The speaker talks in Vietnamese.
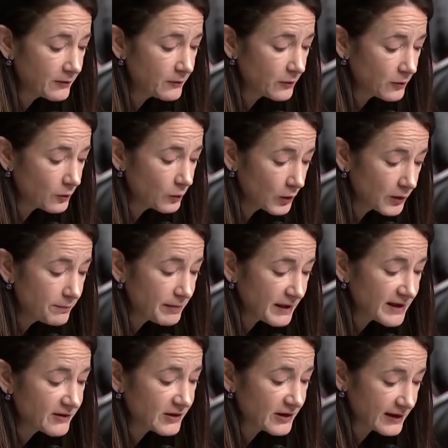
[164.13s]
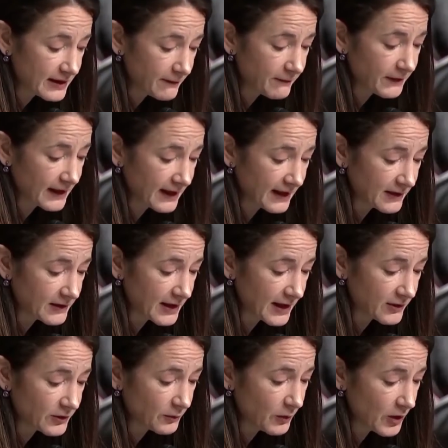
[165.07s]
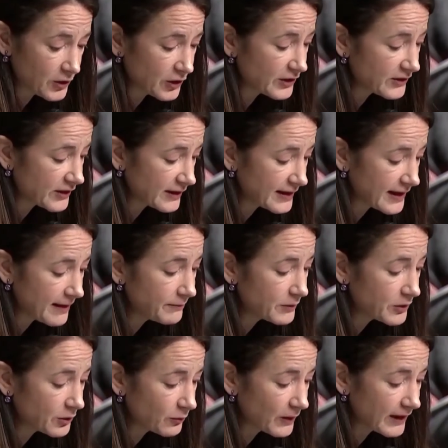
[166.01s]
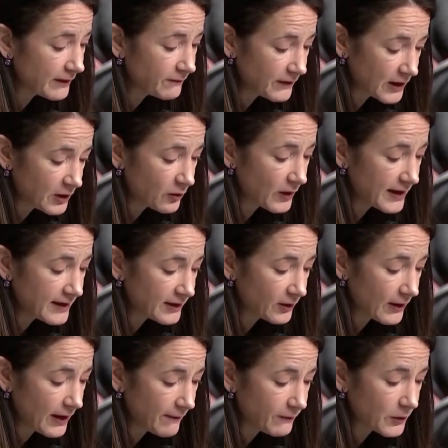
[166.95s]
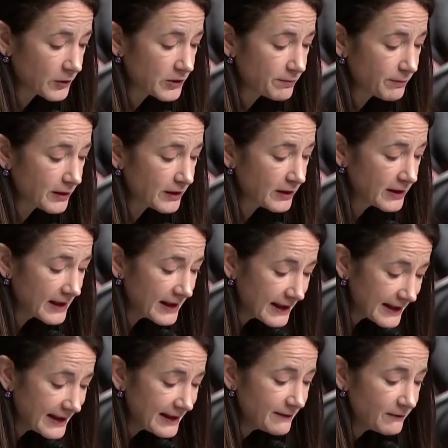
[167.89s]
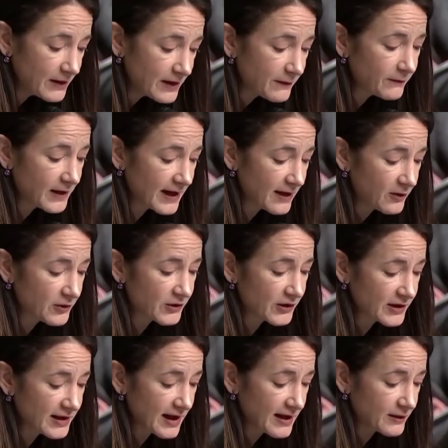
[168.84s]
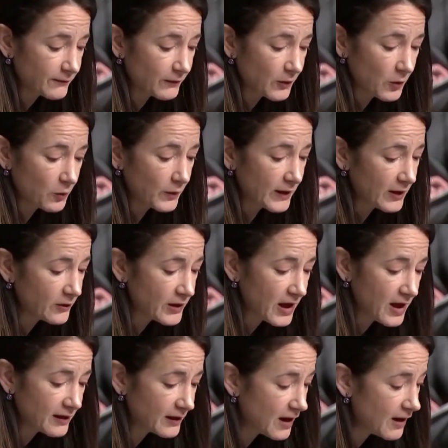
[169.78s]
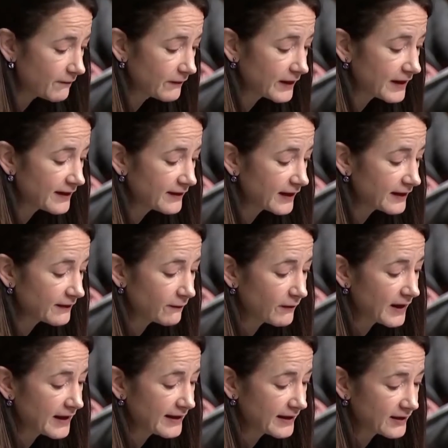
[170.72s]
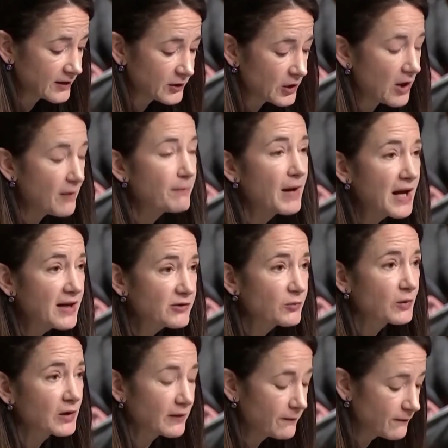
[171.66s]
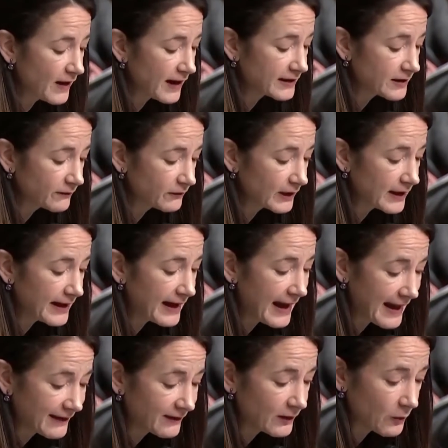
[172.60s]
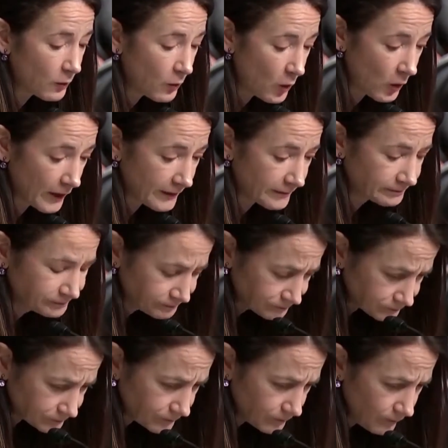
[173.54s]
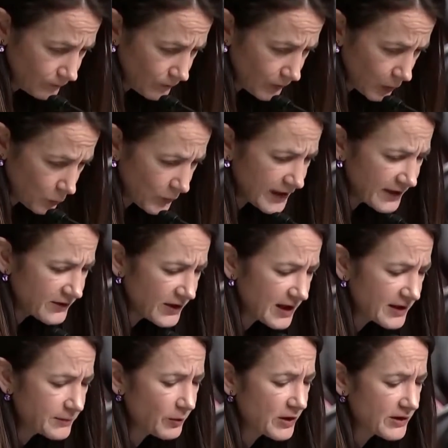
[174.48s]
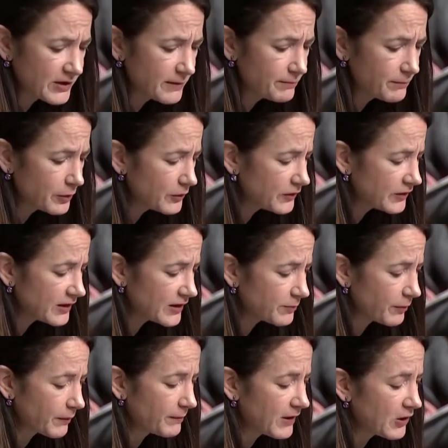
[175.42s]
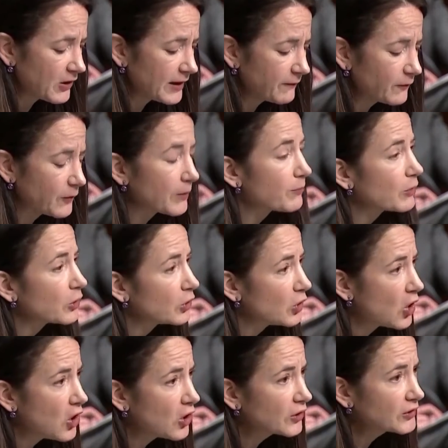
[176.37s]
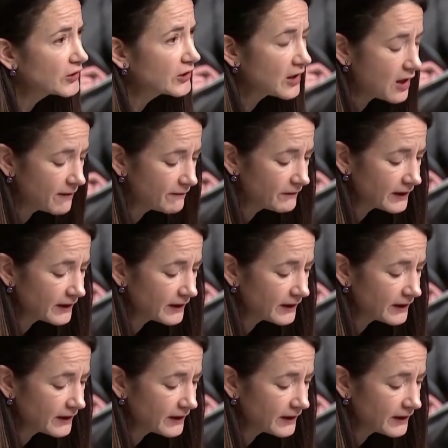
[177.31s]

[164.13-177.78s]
Mặc dù các lực lượng Nga có khả năng đạt được hầu hết mục tiêu ngắn hạn này trong những tháng tới, nhưng chúng tôi tin rằng họ sẽ không thể mở rộng quyền kiểm soát đối với một cây cầu trên bộ kéo dài tới Transnistria